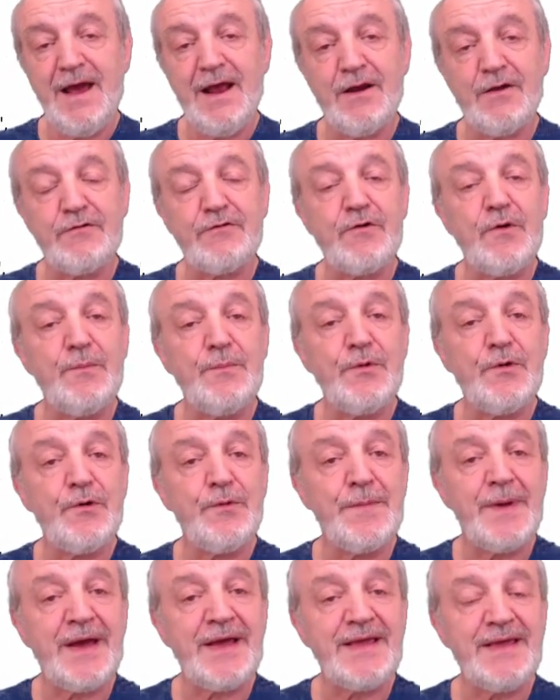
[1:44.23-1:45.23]
Alors ce qu'on peut
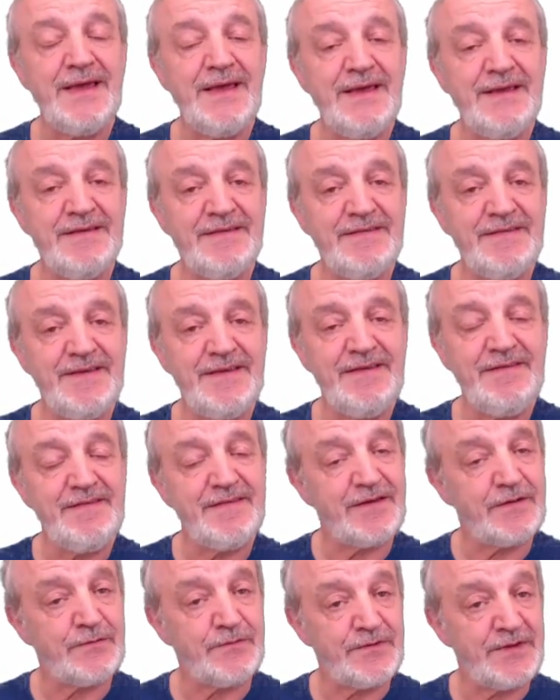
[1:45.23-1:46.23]
remarquer ici,
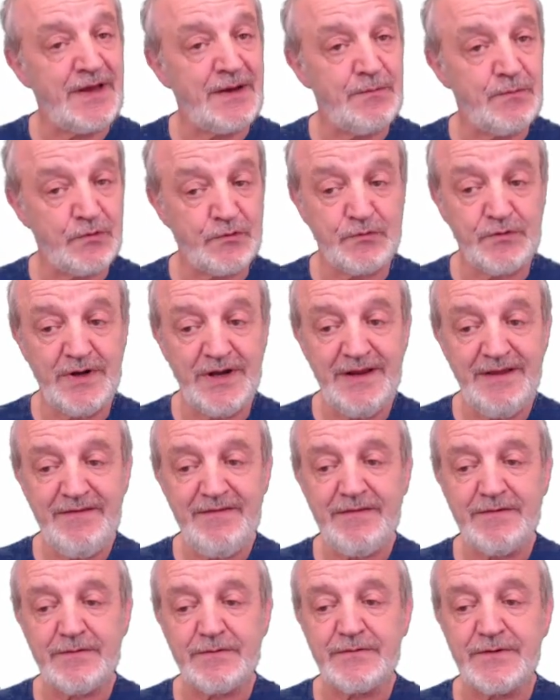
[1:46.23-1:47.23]
c'est qu'on a beaucoup de
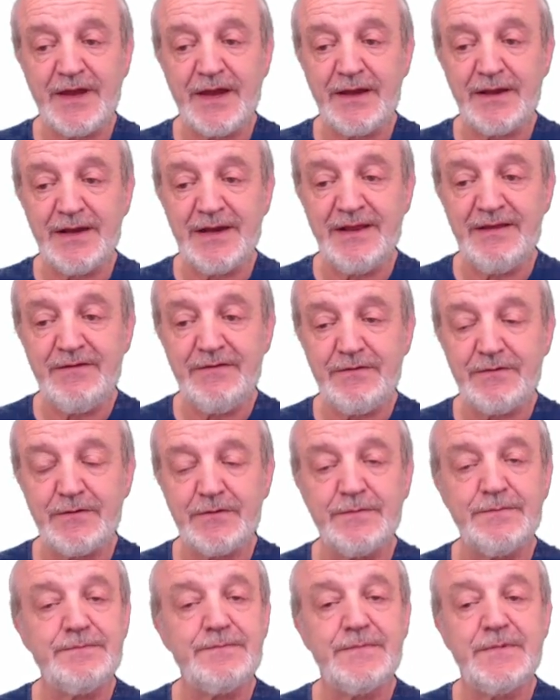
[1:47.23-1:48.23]
listes. On a une liste
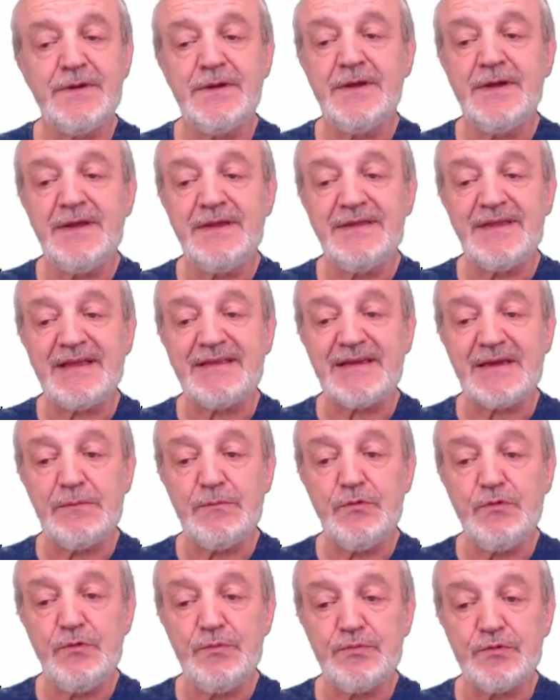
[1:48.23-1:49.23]

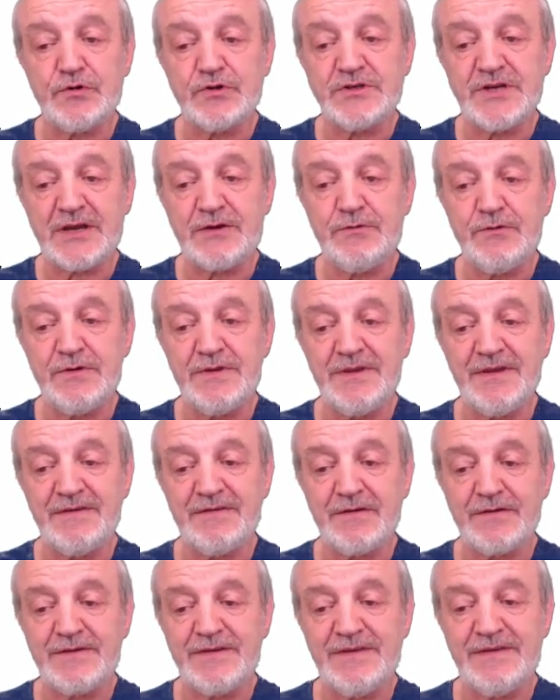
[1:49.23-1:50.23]
d'attributs pour chacune
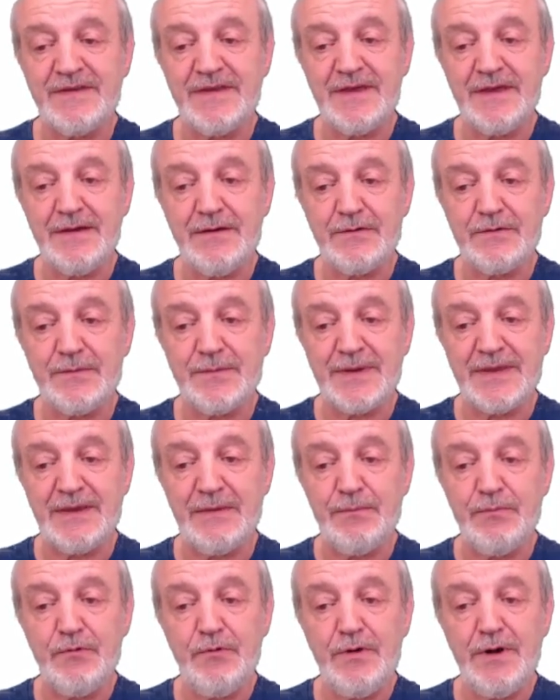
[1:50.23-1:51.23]
des entités qu'on
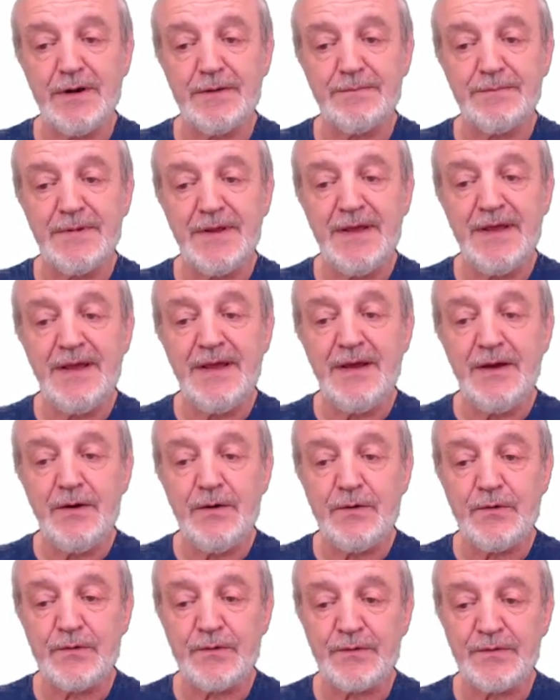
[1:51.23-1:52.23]
manipule
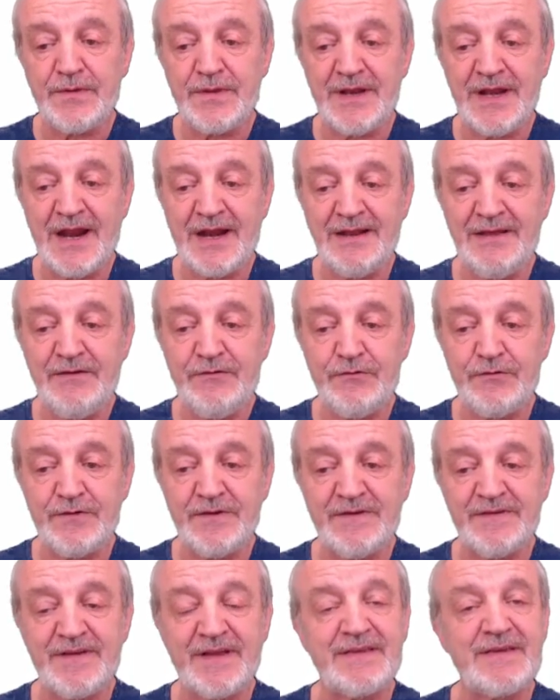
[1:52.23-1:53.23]
la liste
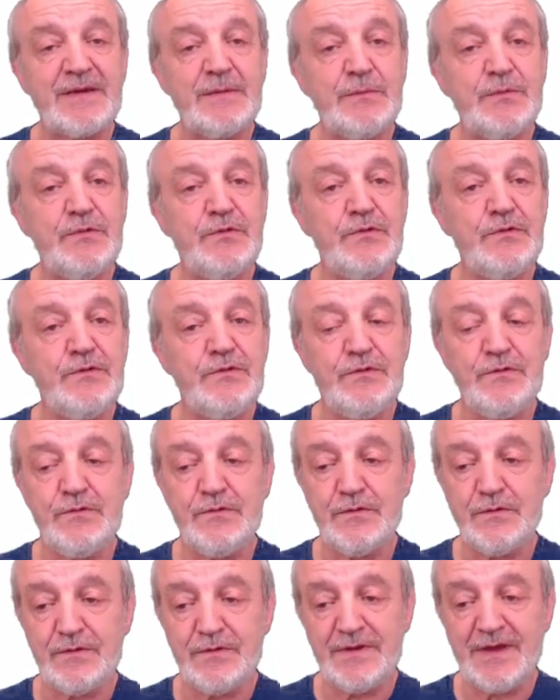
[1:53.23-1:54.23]
des attributs
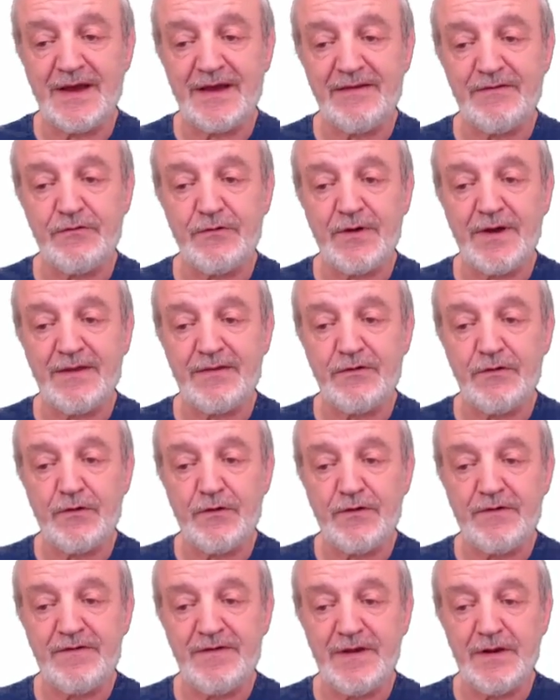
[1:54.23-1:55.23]
d'un
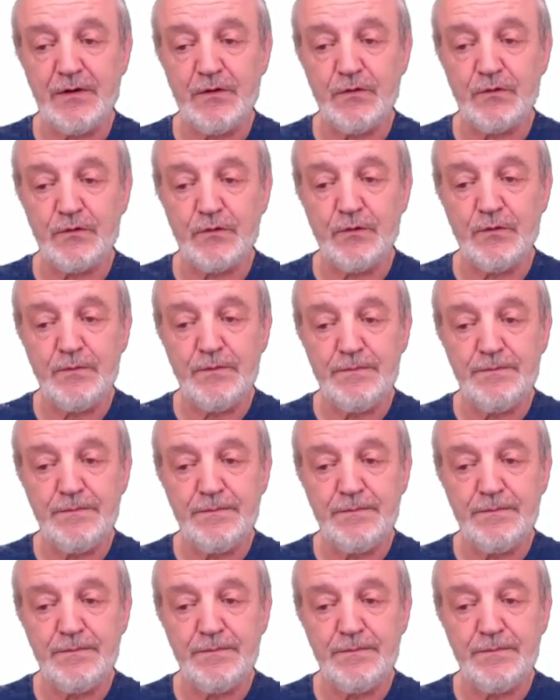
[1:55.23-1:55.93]
restaurateur, c'est le nom,